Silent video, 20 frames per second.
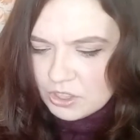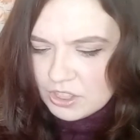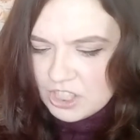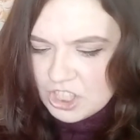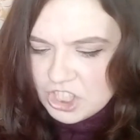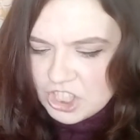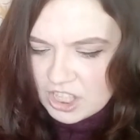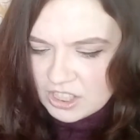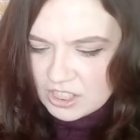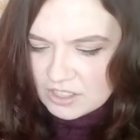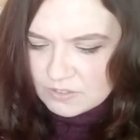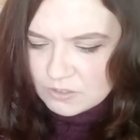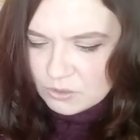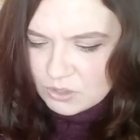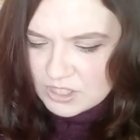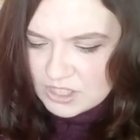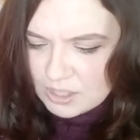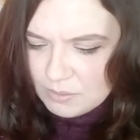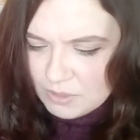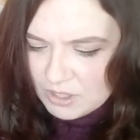он кричал, как
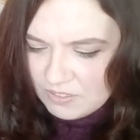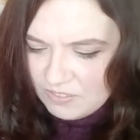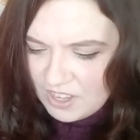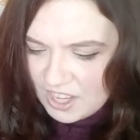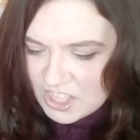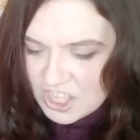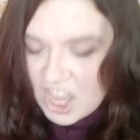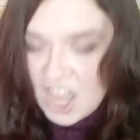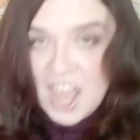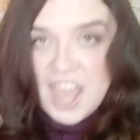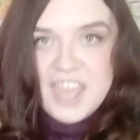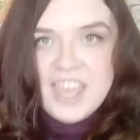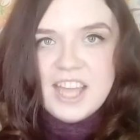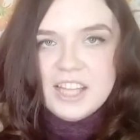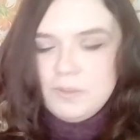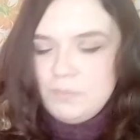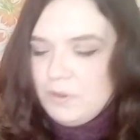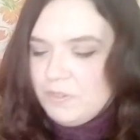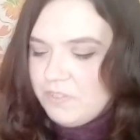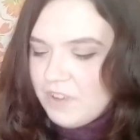взрослый медведь, и
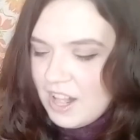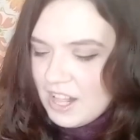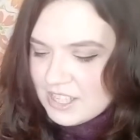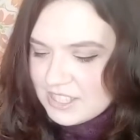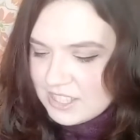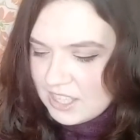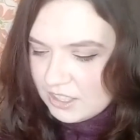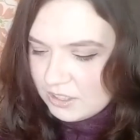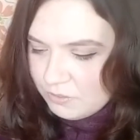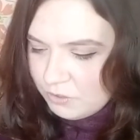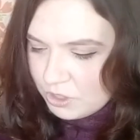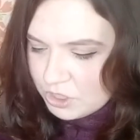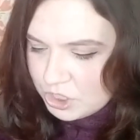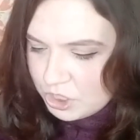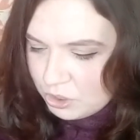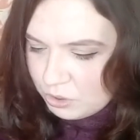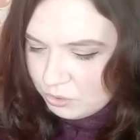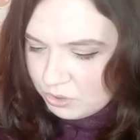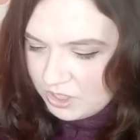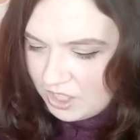отбивался от
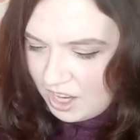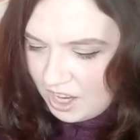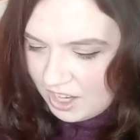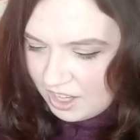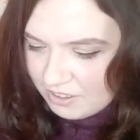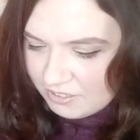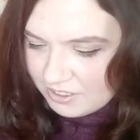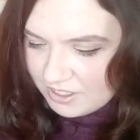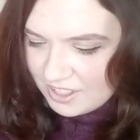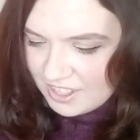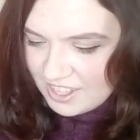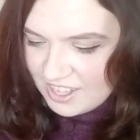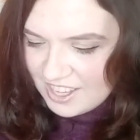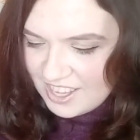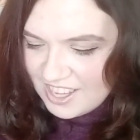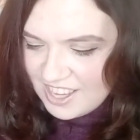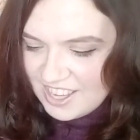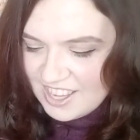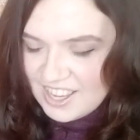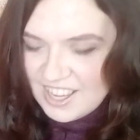волчьих ударов.
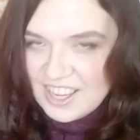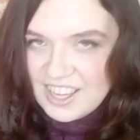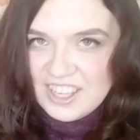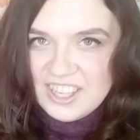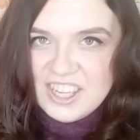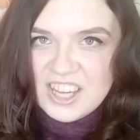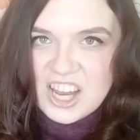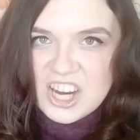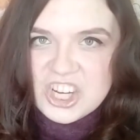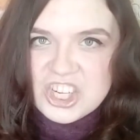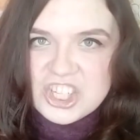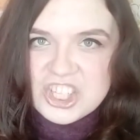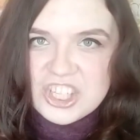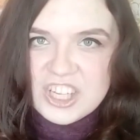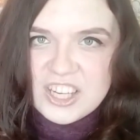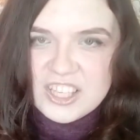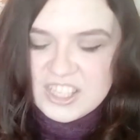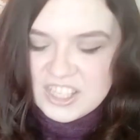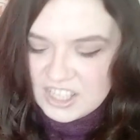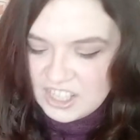«Я
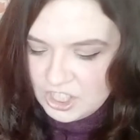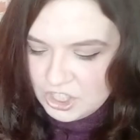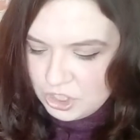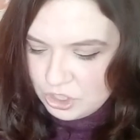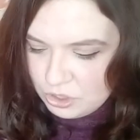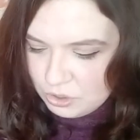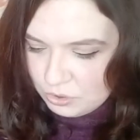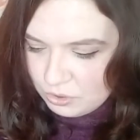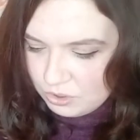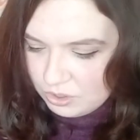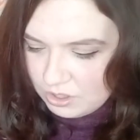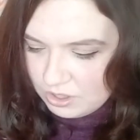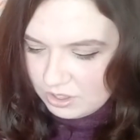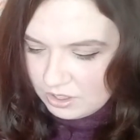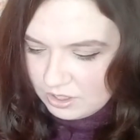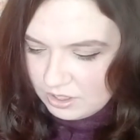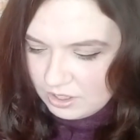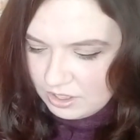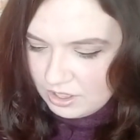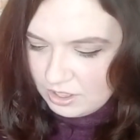жить хочу!»
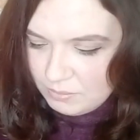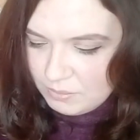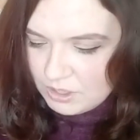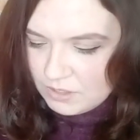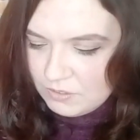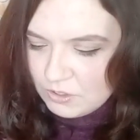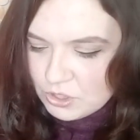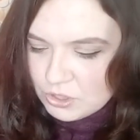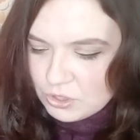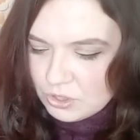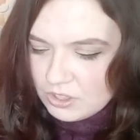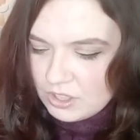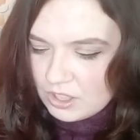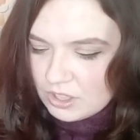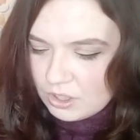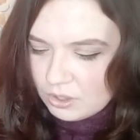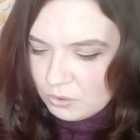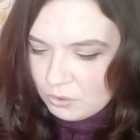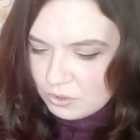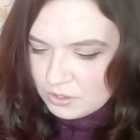И
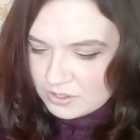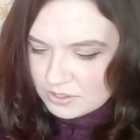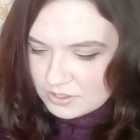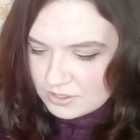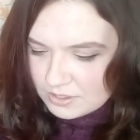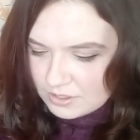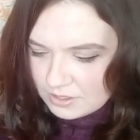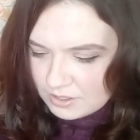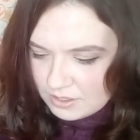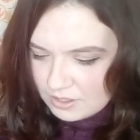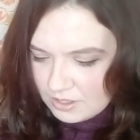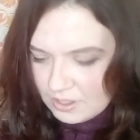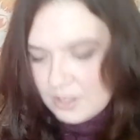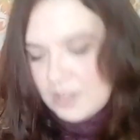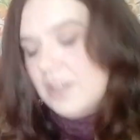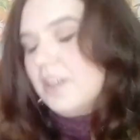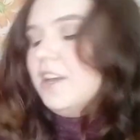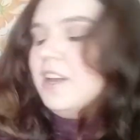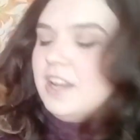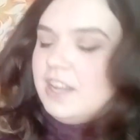медвежонок рос.
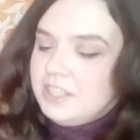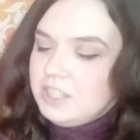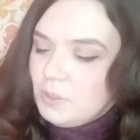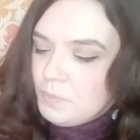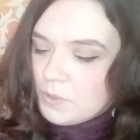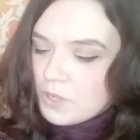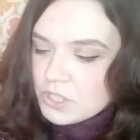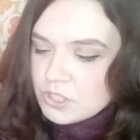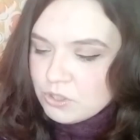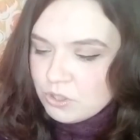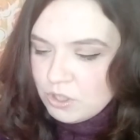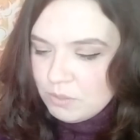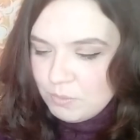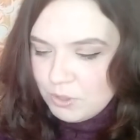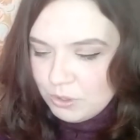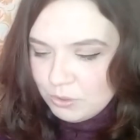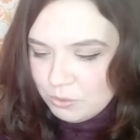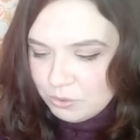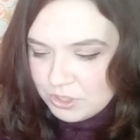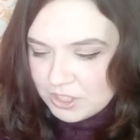Не прошло и
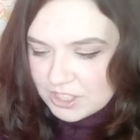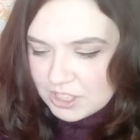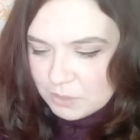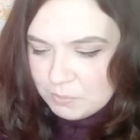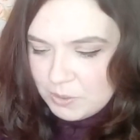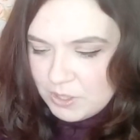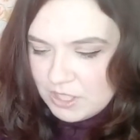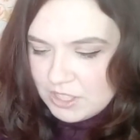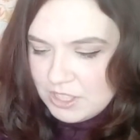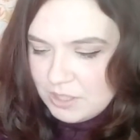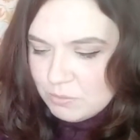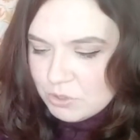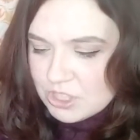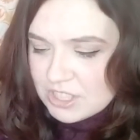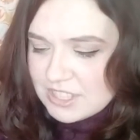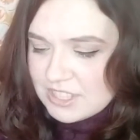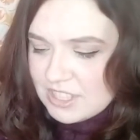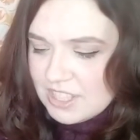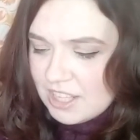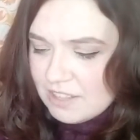минуты, как перед ним
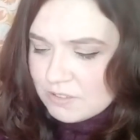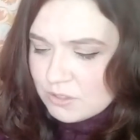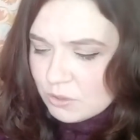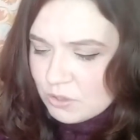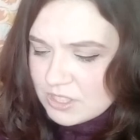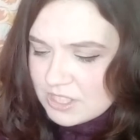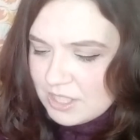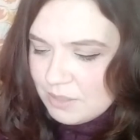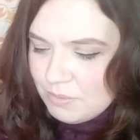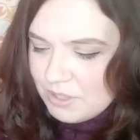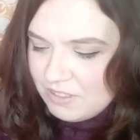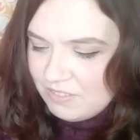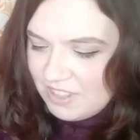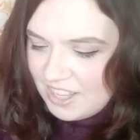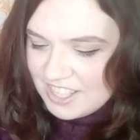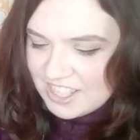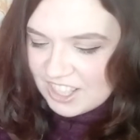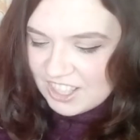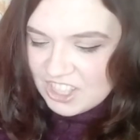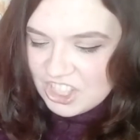уже стоял взрослый
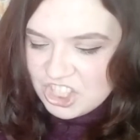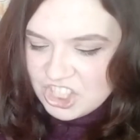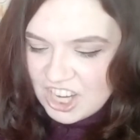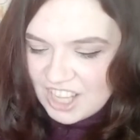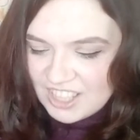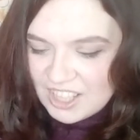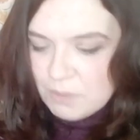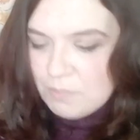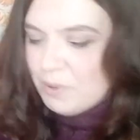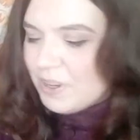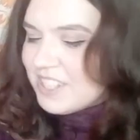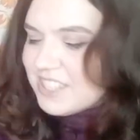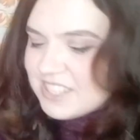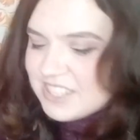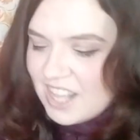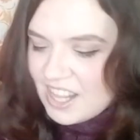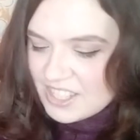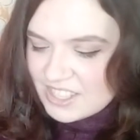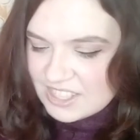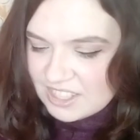медведь, рычал и
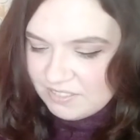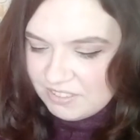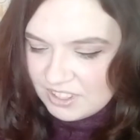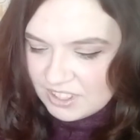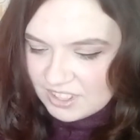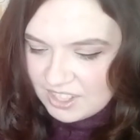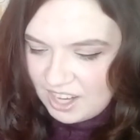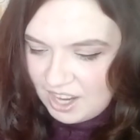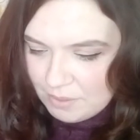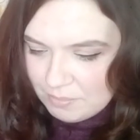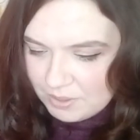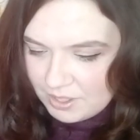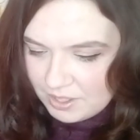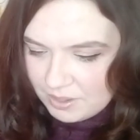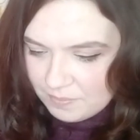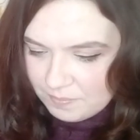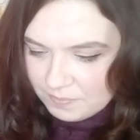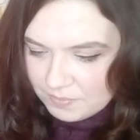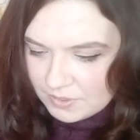бросался волками.